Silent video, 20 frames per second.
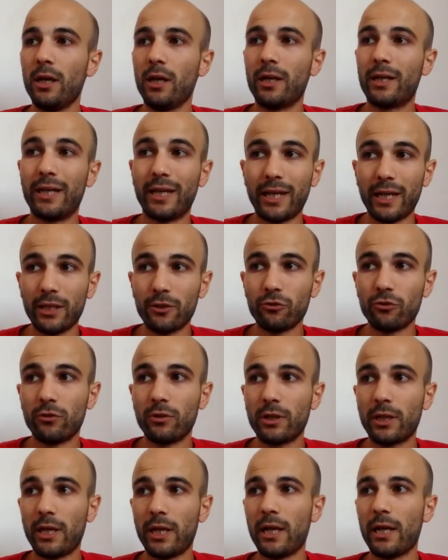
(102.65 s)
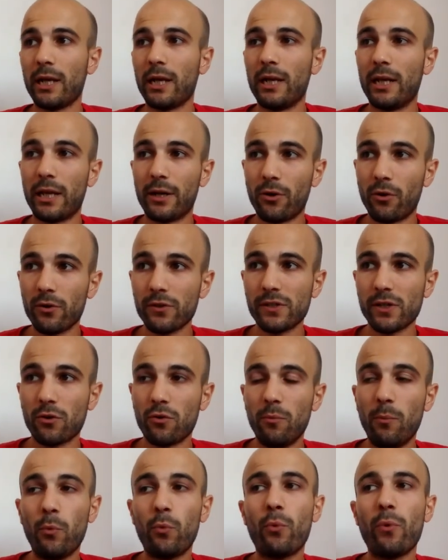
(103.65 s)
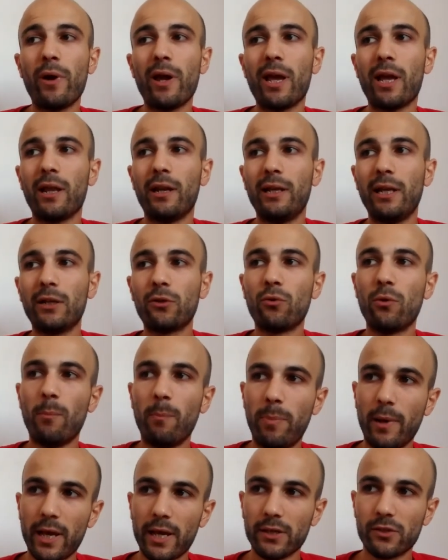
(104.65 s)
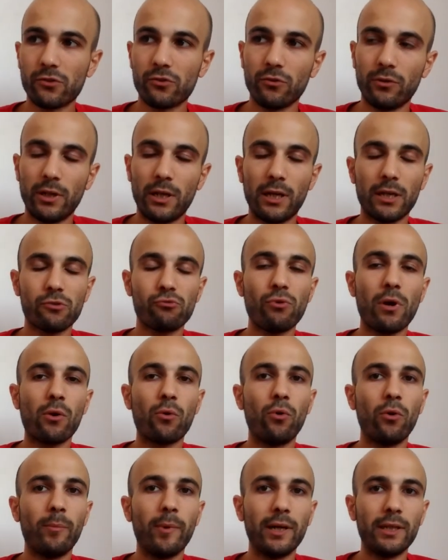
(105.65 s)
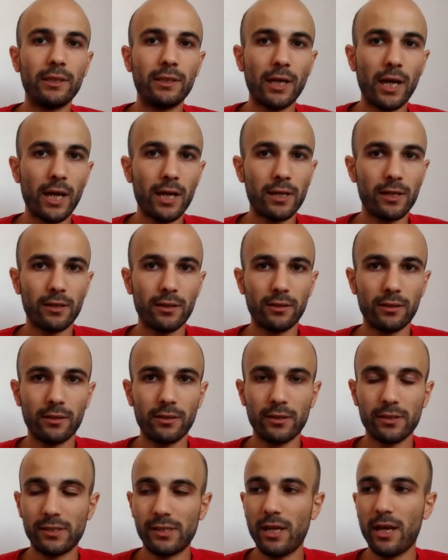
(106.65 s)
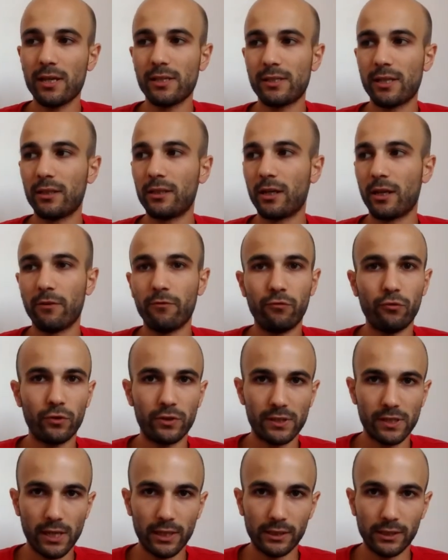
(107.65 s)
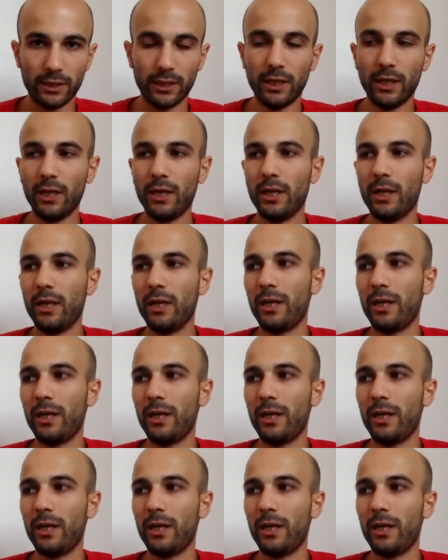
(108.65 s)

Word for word: credo che la rosa comunque nel complesso, nella sua globalità, eh, sia stata rinforzata